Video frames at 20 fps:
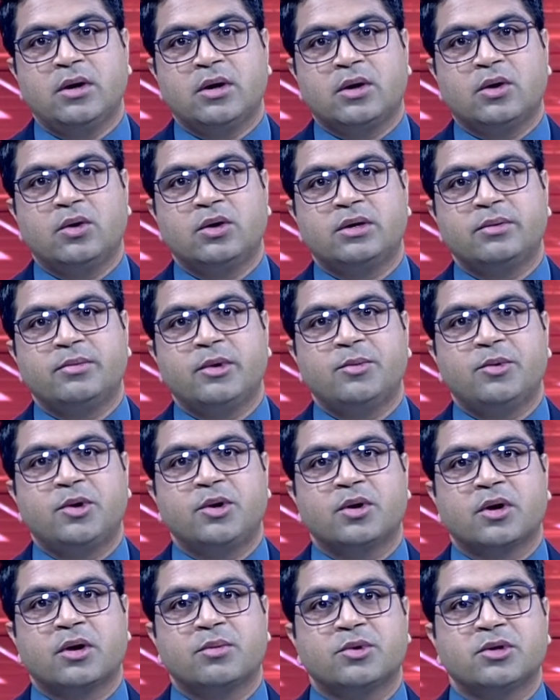গোলটেবিল
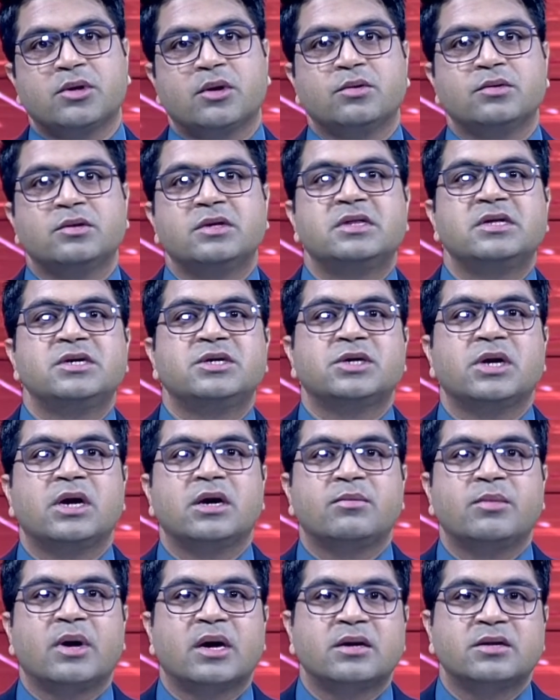বৈঠকে প্রধান অতিথি ছিলেন
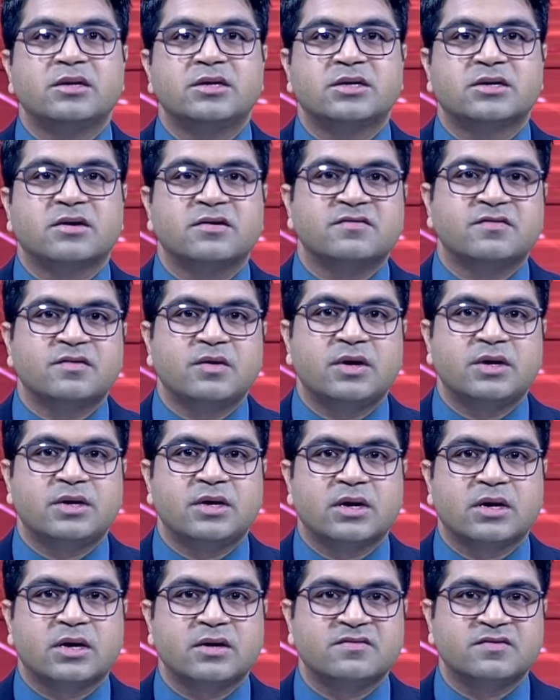বাংলাদেশ
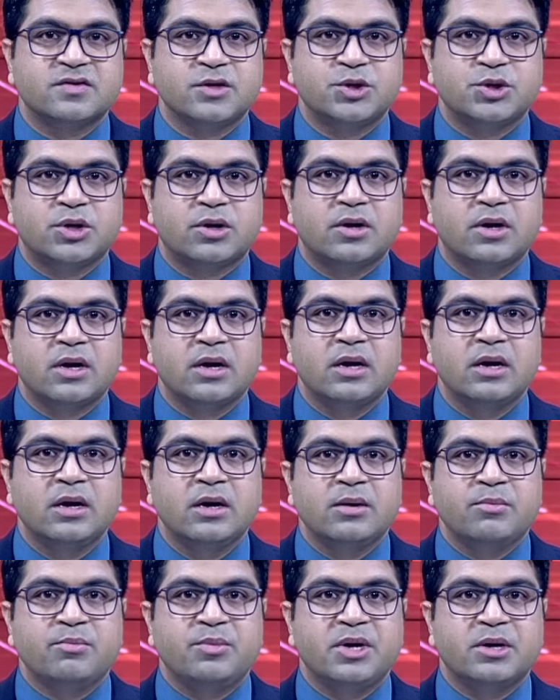কনসুলেটের কনসাল জেনারেল
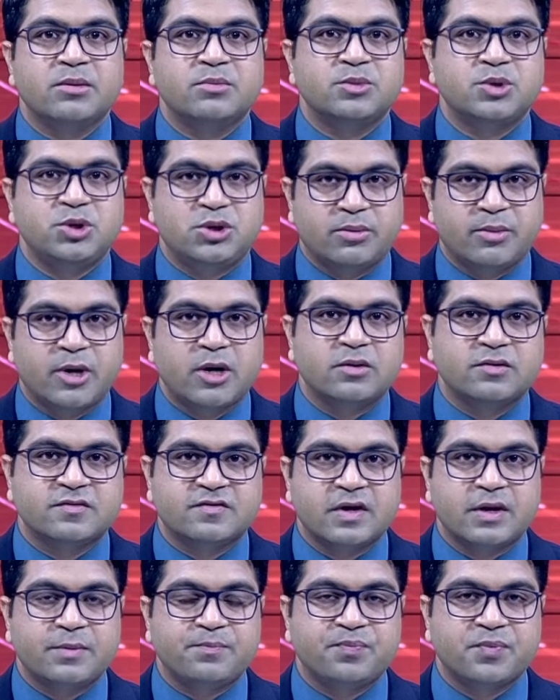বি এম জামাল
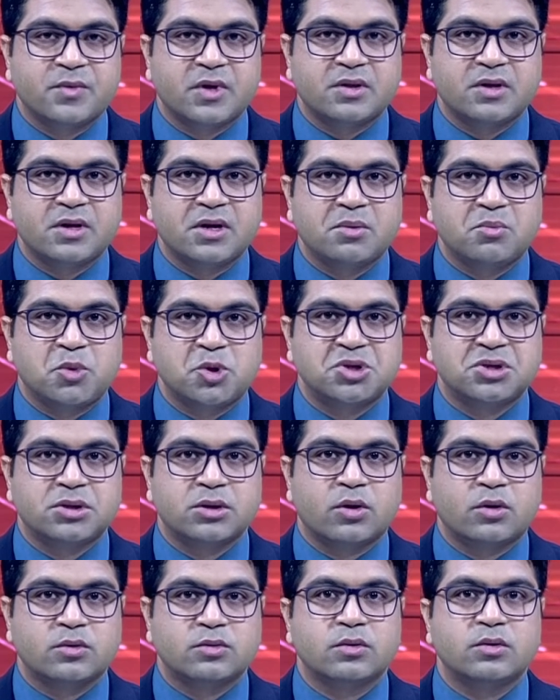হোসেন এতে বৈশ্বিক
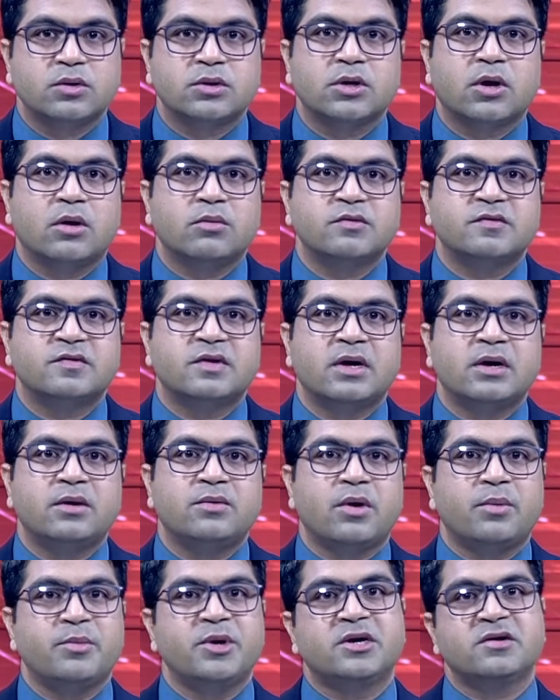অর্থনৈতিক অবস্থা
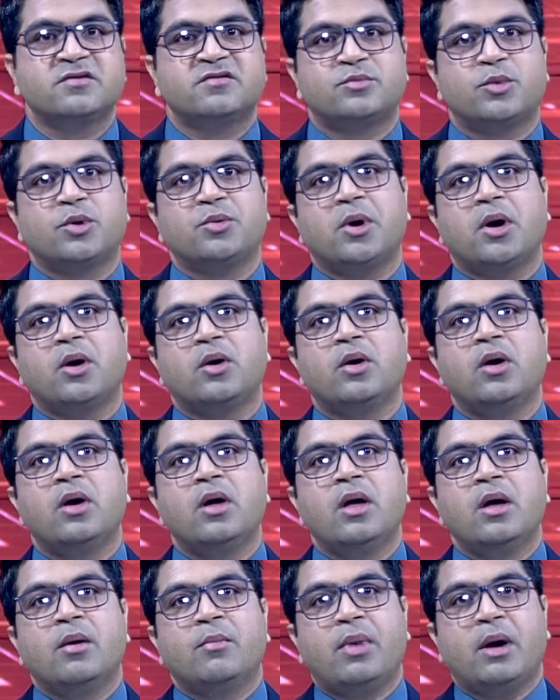রেমিটেন্স প্রবাহ
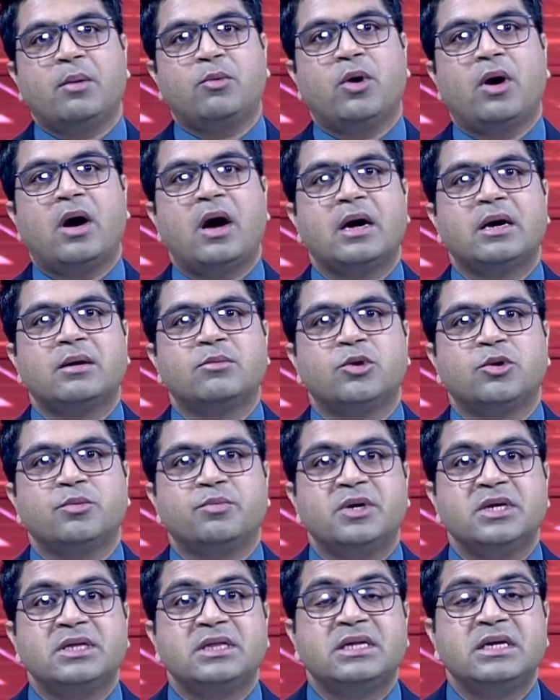ব্যবহার এবং
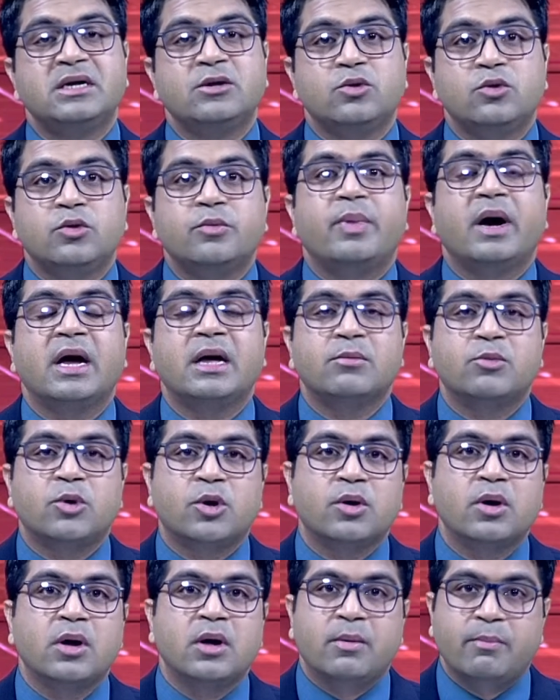বৃদ্ধির উপায় এবং
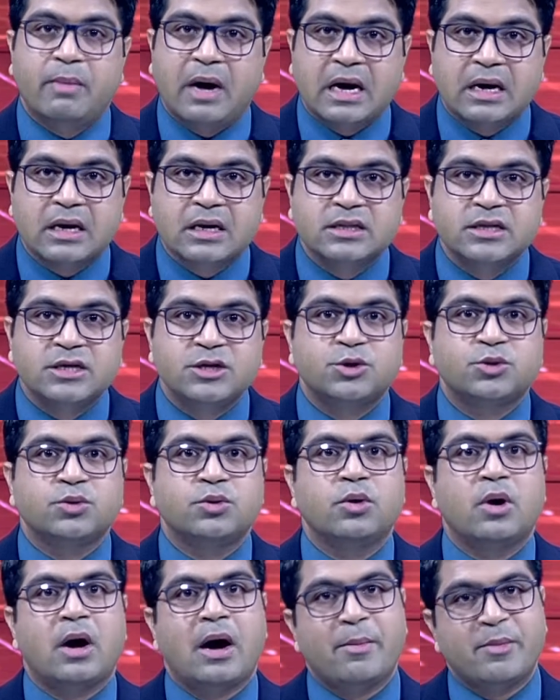বাংলাদেশ ও
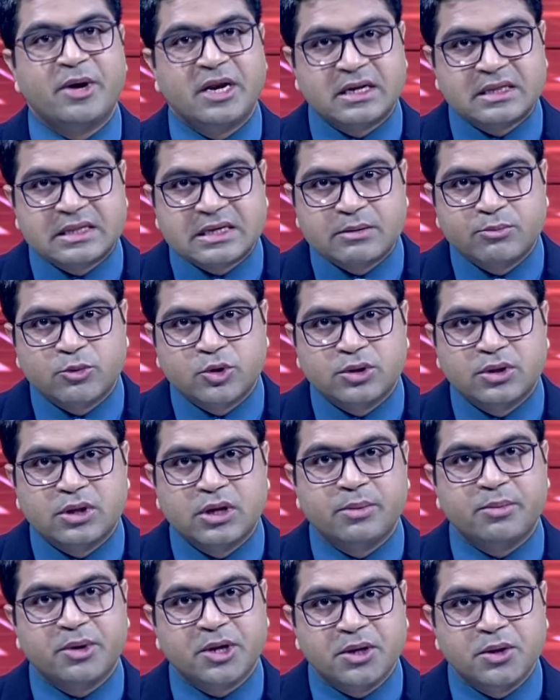আমিরাতের মধ্যে
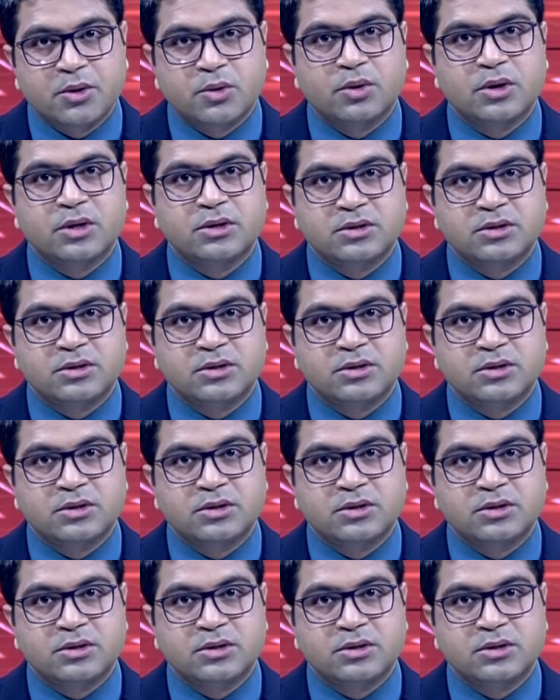বিনিয়োগের